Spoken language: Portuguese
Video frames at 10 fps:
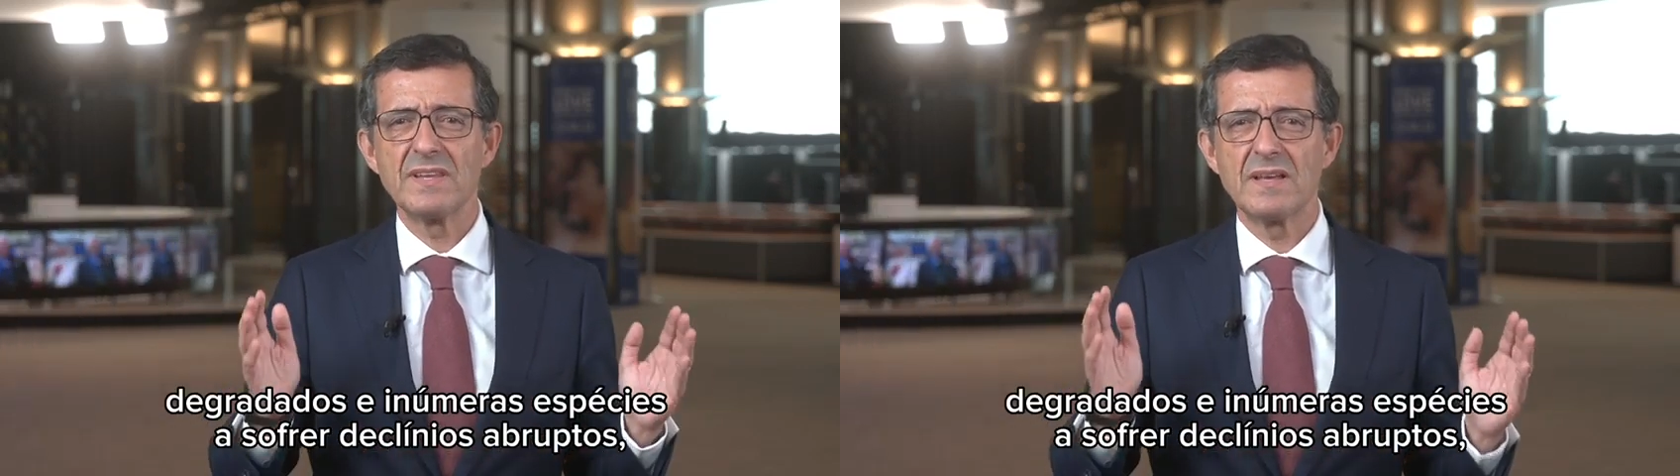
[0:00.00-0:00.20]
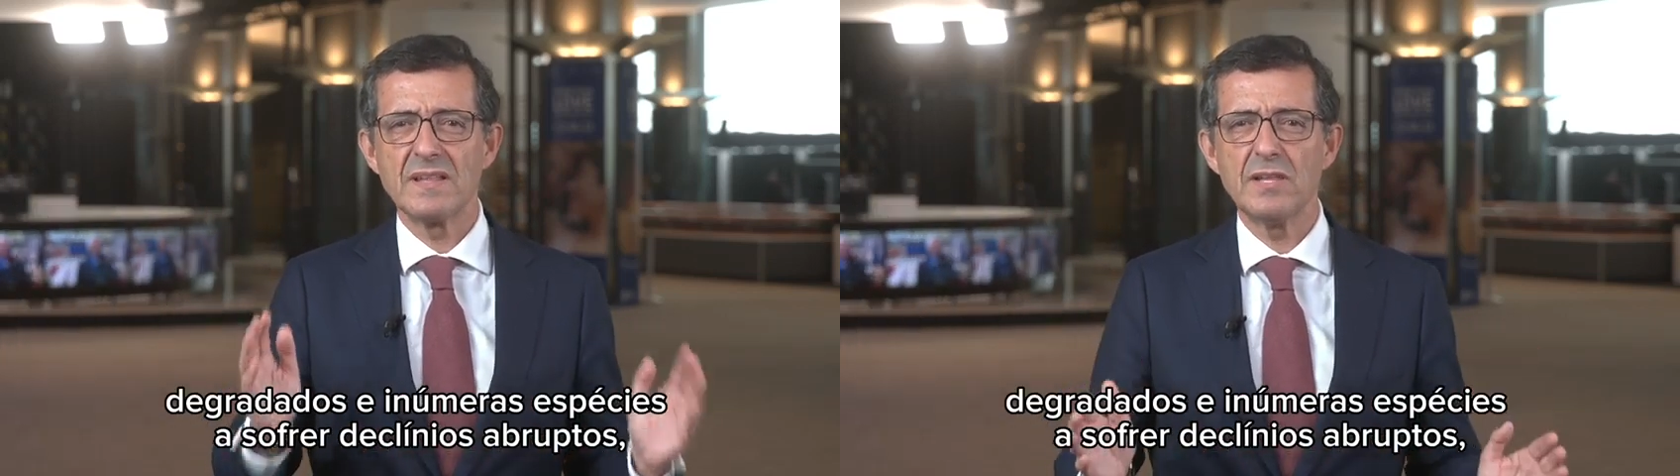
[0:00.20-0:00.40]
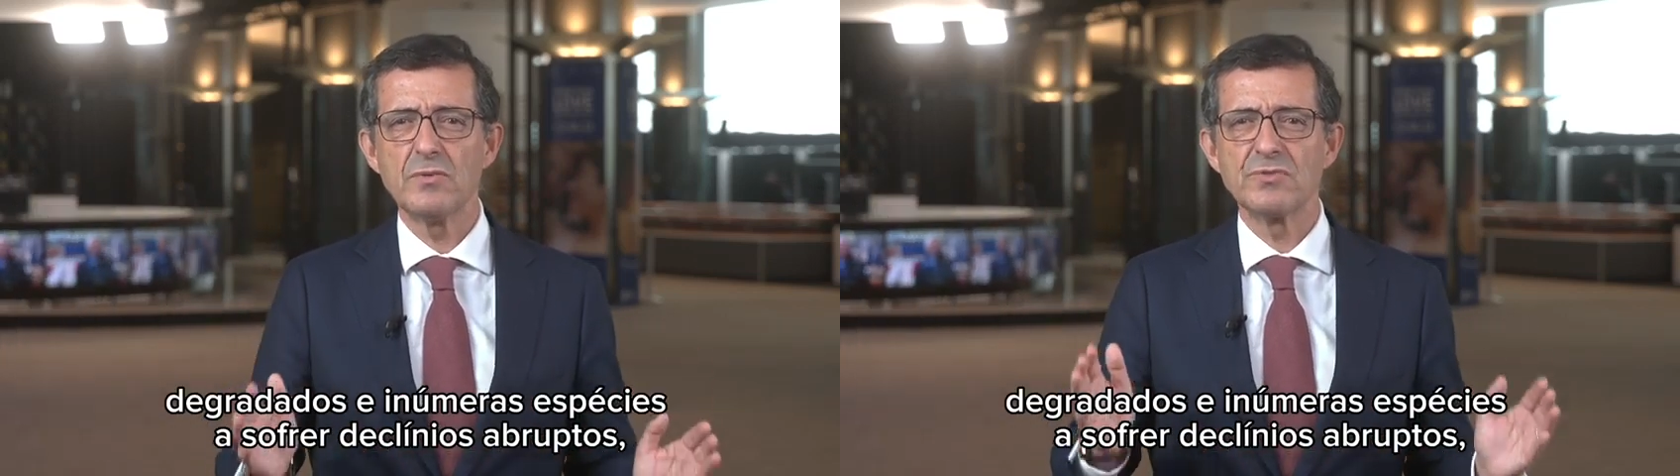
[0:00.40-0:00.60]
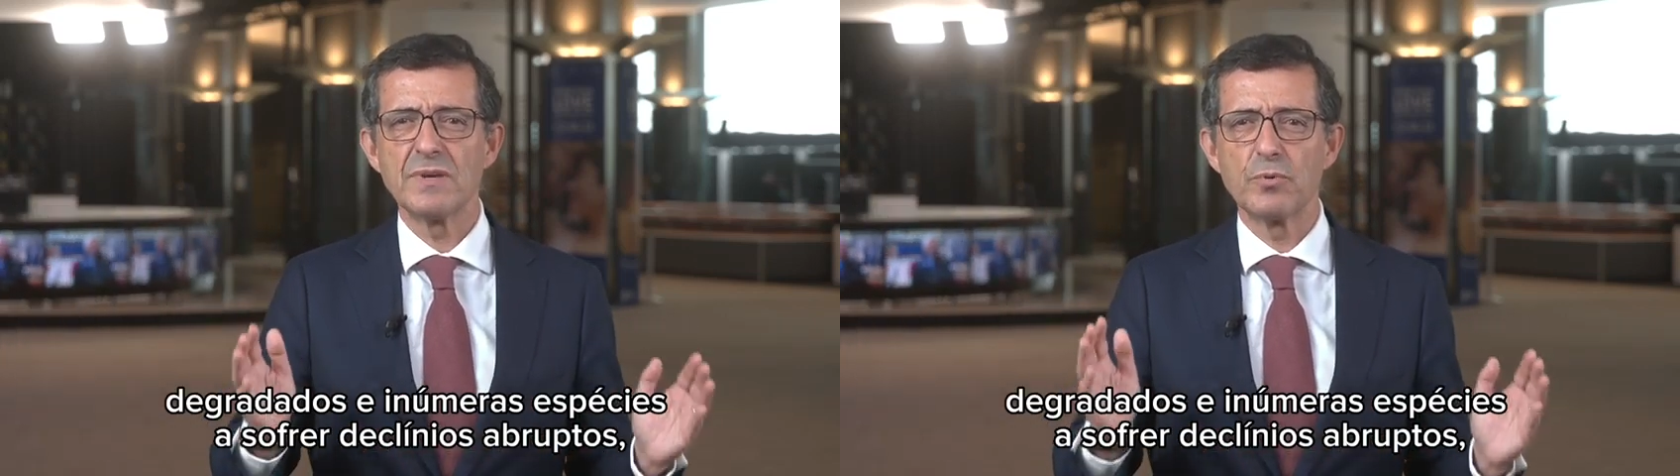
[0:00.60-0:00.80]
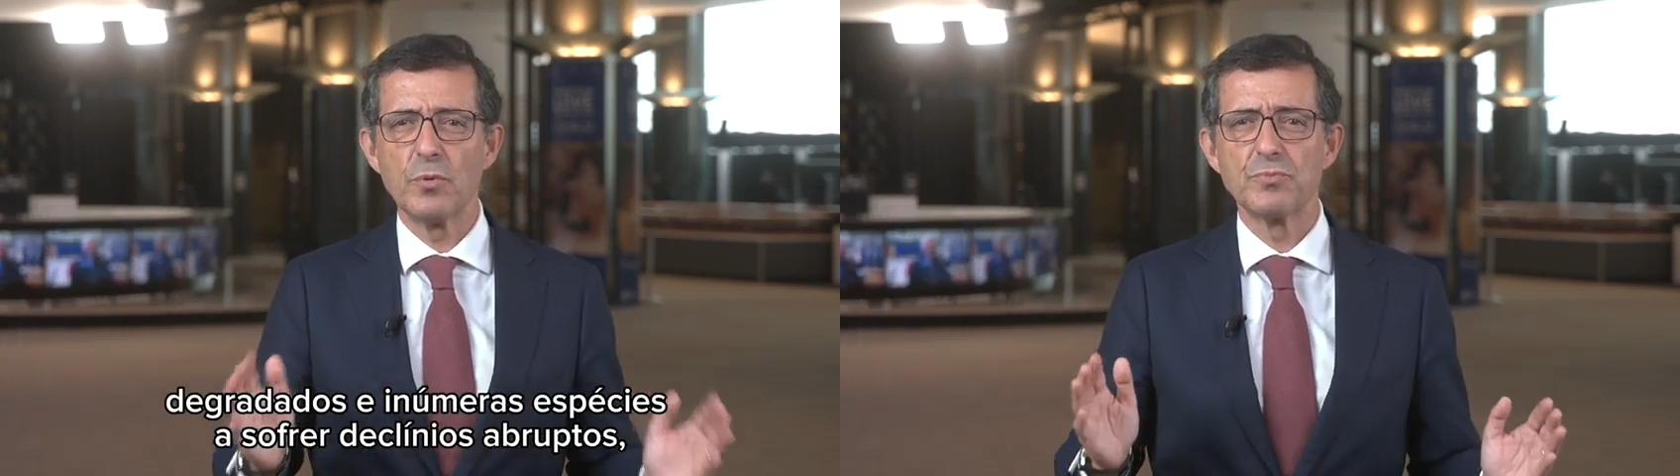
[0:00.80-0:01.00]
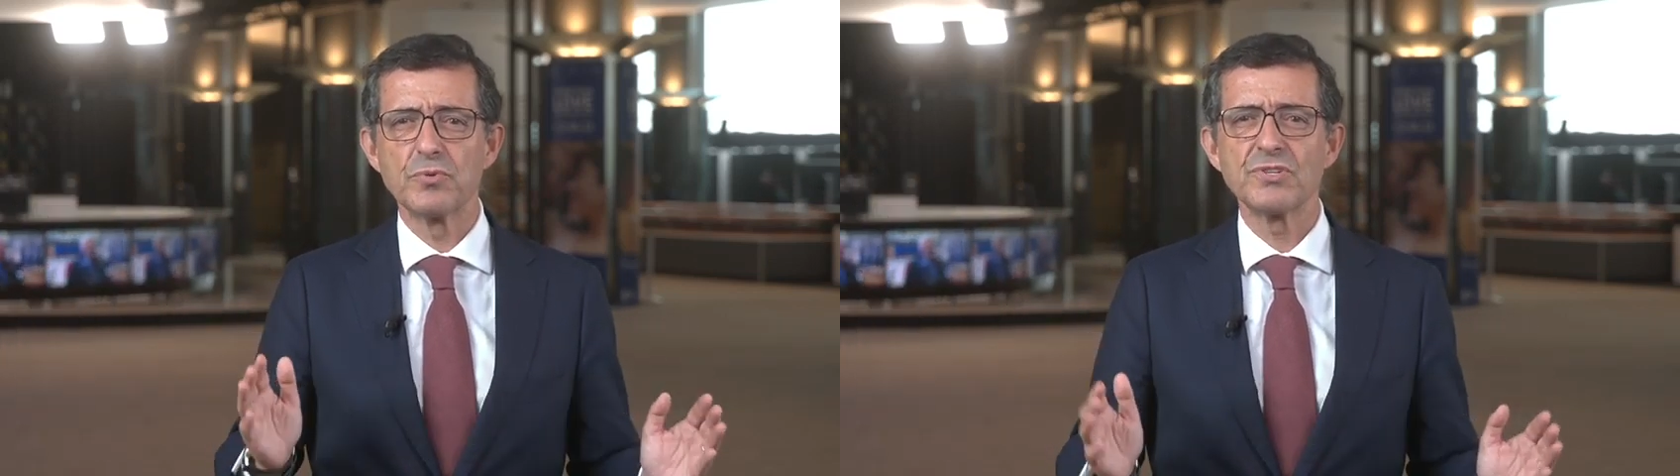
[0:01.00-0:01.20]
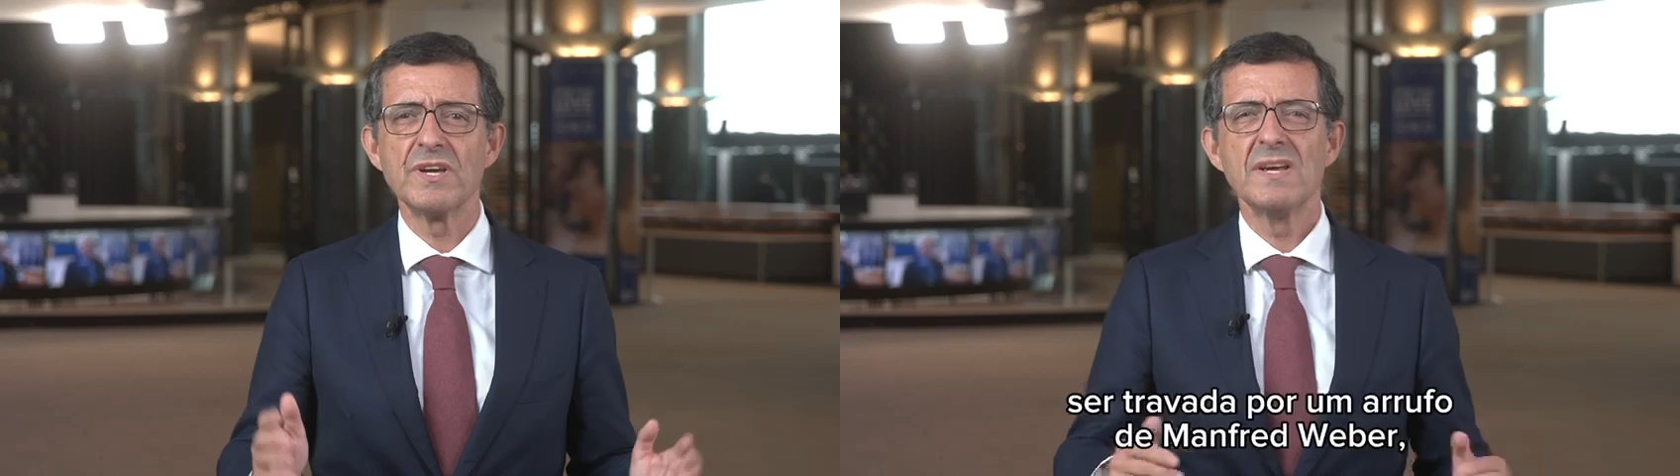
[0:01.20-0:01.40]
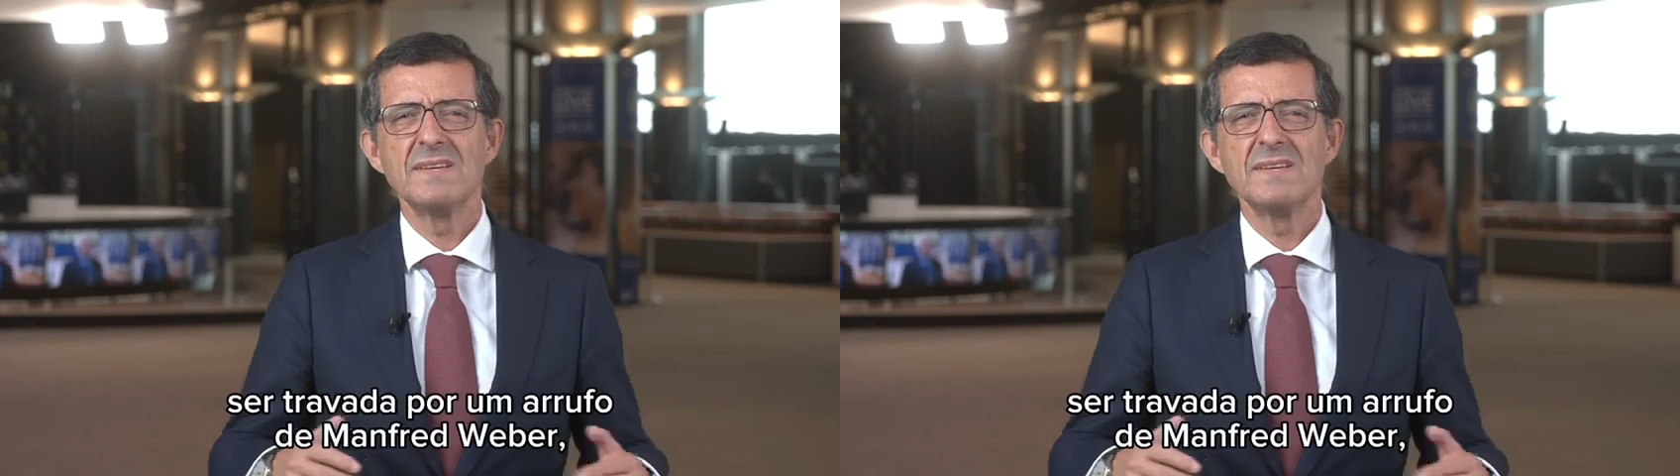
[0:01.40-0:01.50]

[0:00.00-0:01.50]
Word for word: declínios abruptos,